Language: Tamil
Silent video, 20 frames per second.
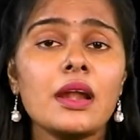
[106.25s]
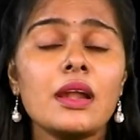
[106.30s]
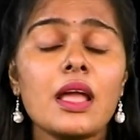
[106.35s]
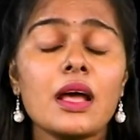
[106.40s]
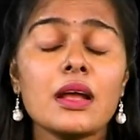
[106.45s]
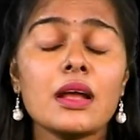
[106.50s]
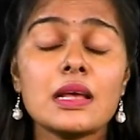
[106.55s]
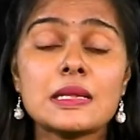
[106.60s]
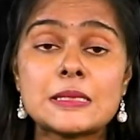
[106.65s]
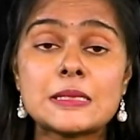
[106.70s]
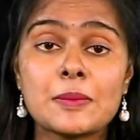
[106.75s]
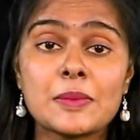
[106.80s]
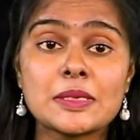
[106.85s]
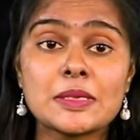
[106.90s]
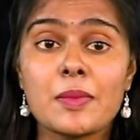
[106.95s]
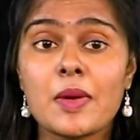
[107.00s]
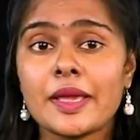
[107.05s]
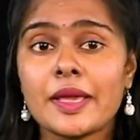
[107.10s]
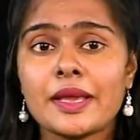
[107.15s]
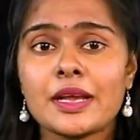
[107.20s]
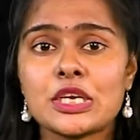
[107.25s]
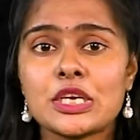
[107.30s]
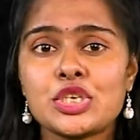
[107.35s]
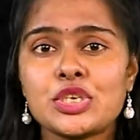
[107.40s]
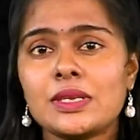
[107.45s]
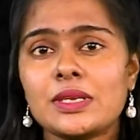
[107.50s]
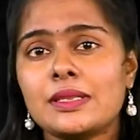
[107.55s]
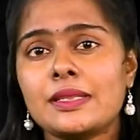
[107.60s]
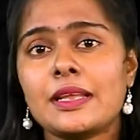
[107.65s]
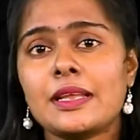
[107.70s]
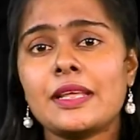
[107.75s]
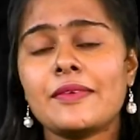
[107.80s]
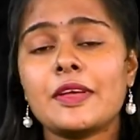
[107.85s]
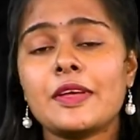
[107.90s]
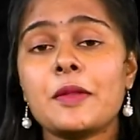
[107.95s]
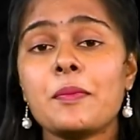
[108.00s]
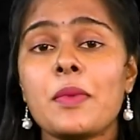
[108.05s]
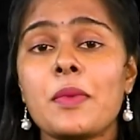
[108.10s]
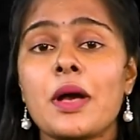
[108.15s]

லங்கா சமஸ்மாய கட்சியின் தலைவர்